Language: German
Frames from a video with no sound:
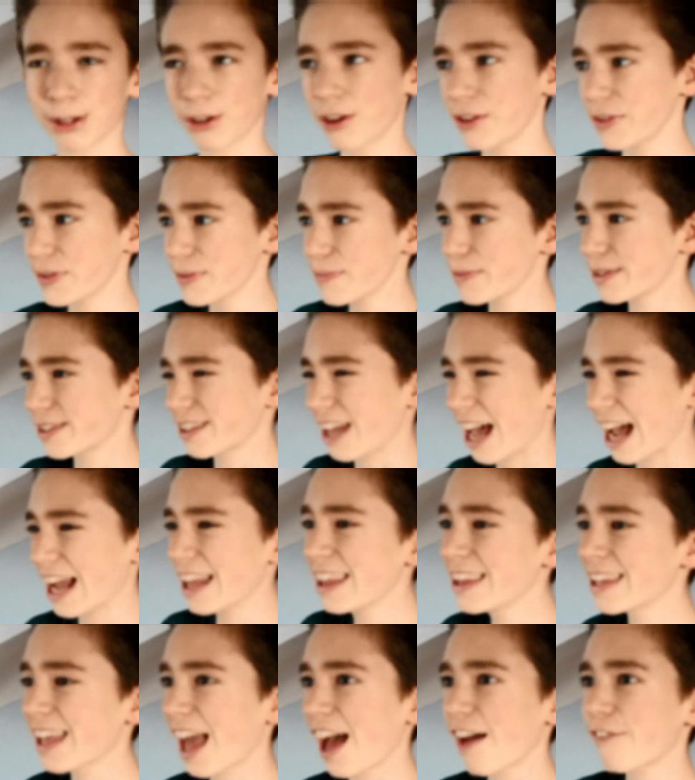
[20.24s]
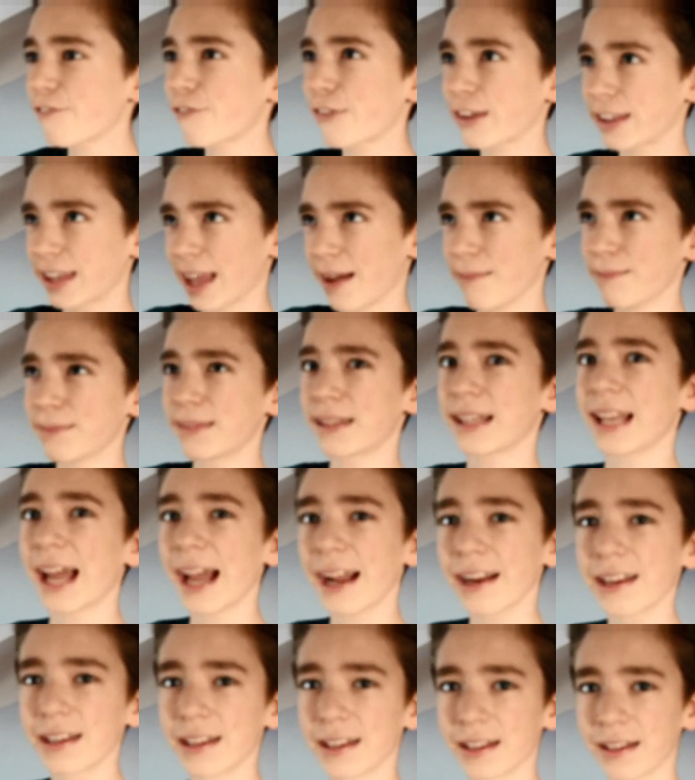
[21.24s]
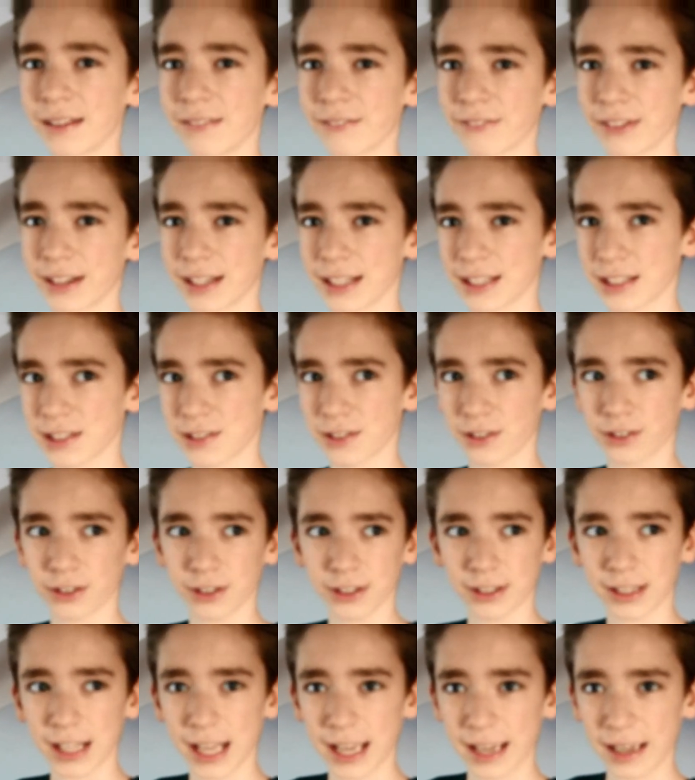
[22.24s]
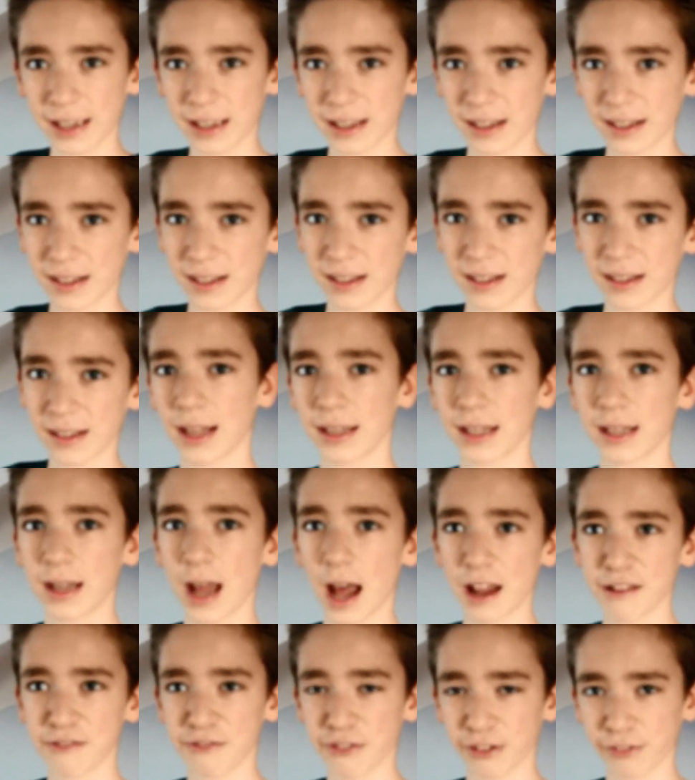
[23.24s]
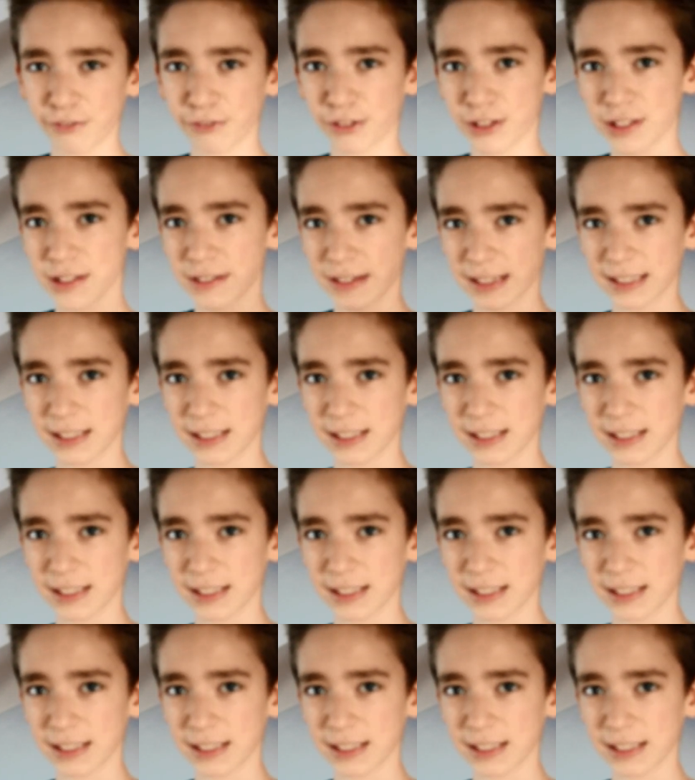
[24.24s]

Aber trotzdem ist ein Jahr verdammt lang, wenn ich zurückdenke an den Anfang von